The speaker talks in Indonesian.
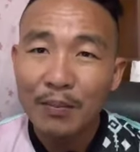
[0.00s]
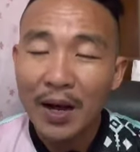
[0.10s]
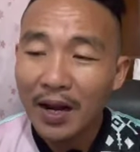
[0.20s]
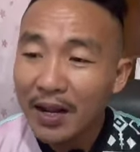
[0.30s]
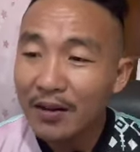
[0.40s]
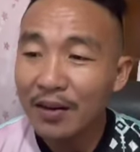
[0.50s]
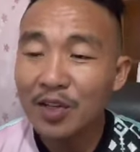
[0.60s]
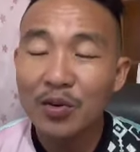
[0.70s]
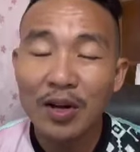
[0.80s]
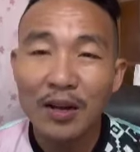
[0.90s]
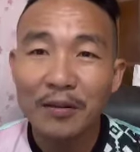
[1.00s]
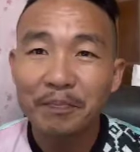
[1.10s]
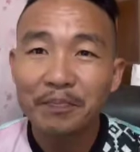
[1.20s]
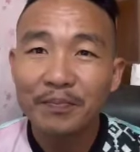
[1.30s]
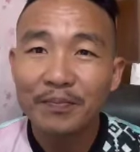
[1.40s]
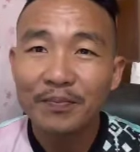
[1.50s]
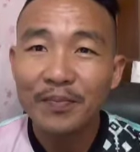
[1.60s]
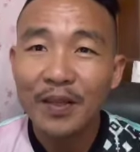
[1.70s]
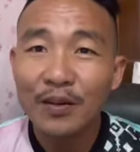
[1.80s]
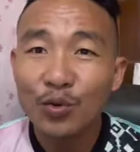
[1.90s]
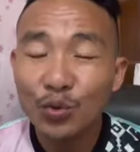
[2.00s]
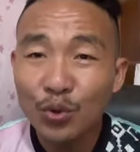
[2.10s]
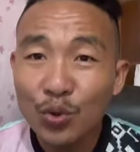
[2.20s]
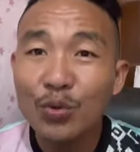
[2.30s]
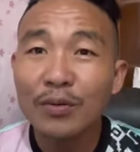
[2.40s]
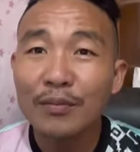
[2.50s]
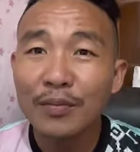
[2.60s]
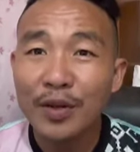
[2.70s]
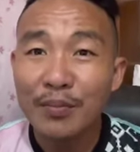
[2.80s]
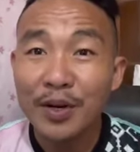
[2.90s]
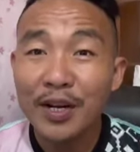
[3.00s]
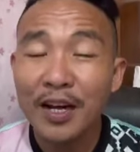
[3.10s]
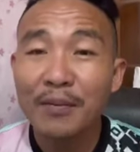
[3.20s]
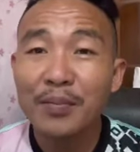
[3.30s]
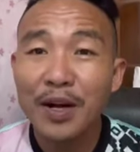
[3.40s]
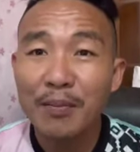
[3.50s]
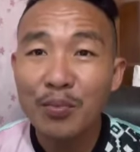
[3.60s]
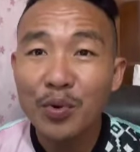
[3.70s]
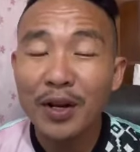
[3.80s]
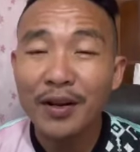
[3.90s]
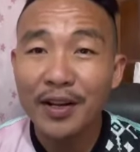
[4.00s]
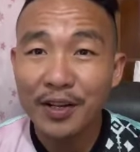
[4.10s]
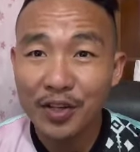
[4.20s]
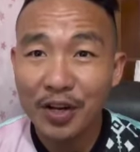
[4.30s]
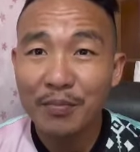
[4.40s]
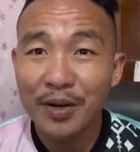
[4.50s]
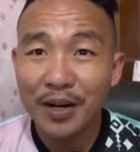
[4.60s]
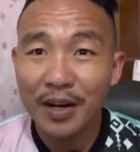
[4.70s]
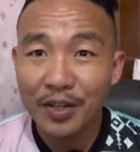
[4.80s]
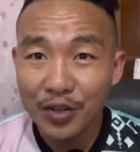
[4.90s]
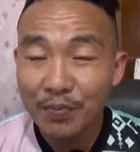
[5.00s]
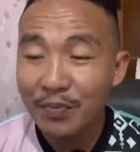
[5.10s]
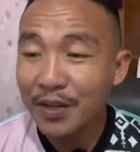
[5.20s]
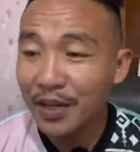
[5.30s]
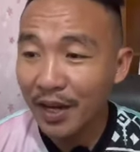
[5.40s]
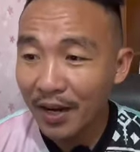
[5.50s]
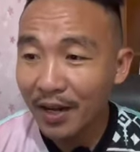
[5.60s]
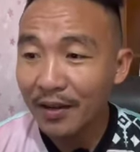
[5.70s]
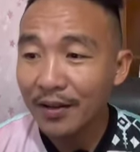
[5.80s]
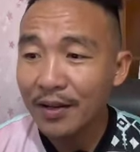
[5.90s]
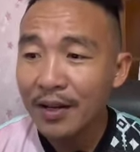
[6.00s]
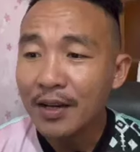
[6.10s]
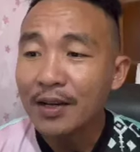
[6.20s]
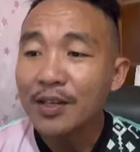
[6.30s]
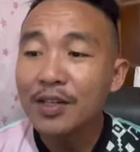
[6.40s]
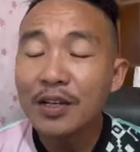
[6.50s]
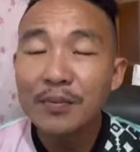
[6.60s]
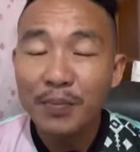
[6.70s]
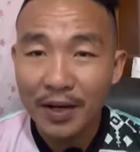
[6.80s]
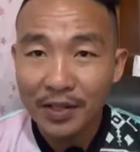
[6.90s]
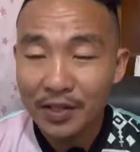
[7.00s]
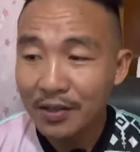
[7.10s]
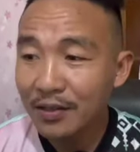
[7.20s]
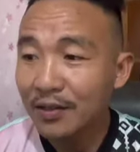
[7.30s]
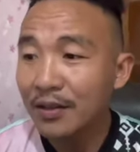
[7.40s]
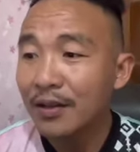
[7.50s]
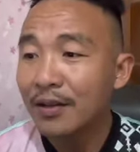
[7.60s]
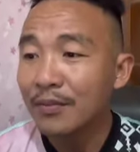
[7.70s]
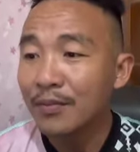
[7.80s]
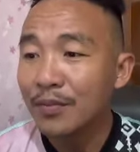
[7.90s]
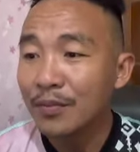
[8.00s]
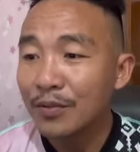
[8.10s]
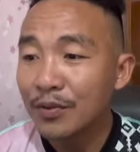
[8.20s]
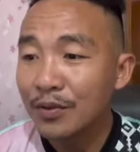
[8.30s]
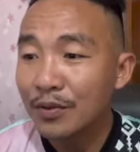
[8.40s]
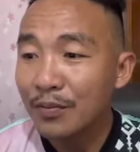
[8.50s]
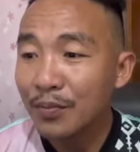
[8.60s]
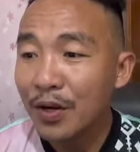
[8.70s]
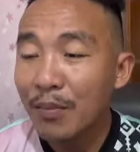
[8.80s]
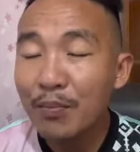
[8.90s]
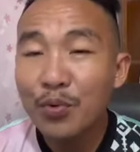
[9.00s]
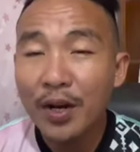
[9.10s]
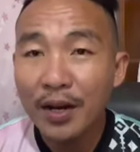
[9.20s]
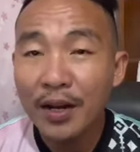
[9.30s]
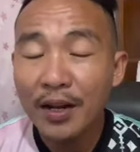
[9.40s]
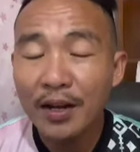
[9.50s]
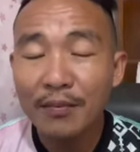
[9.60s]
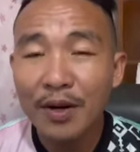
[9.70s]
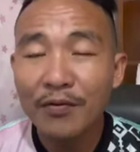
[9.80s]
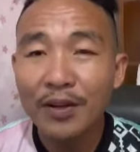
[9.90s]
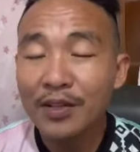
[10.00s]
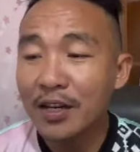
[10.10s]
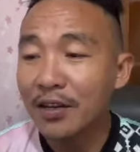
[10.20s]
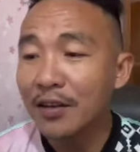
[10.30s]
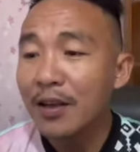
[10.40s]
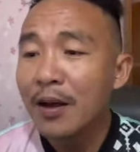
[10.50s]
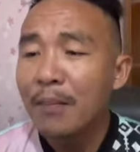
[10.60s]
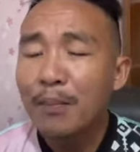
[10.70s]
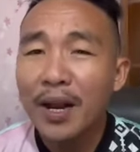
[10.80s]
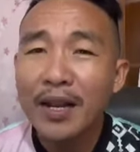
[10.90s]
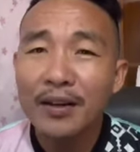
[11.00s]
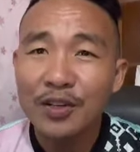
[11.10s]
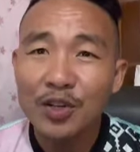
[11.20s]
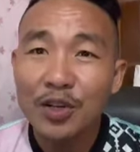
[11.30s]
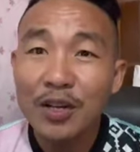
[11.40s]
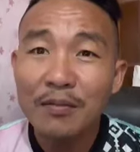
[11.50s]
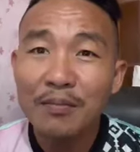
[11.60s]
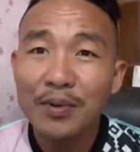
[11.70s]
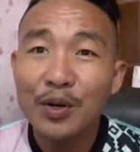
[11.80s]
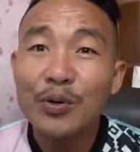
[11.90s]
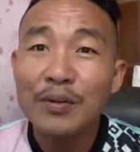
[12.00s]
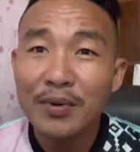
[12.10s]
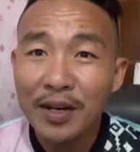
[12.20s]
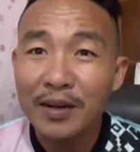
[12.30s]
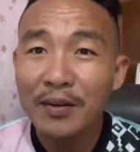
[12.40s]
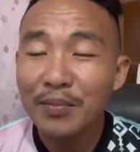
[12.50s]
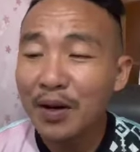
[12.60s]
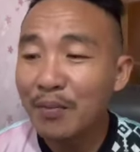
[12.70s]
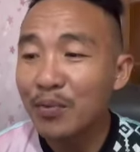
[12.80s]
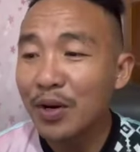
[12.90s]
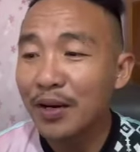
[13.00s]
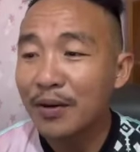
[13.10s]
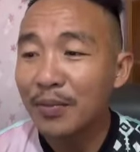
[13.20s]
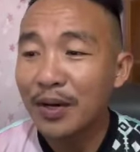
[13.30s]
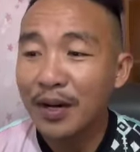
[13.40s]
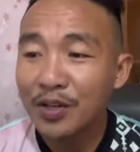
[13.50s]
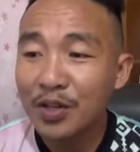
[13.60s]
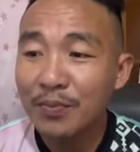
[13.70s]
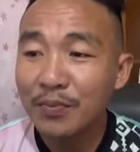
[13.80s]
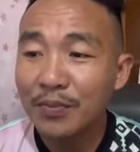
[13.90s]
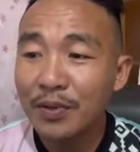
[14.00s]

paling rasional untuk diberikan pengampunan diraja kepada Najib ialah selepas pengampunan uh, maafkan saya paling rasional perlu diberikan pengampunan kepada Najib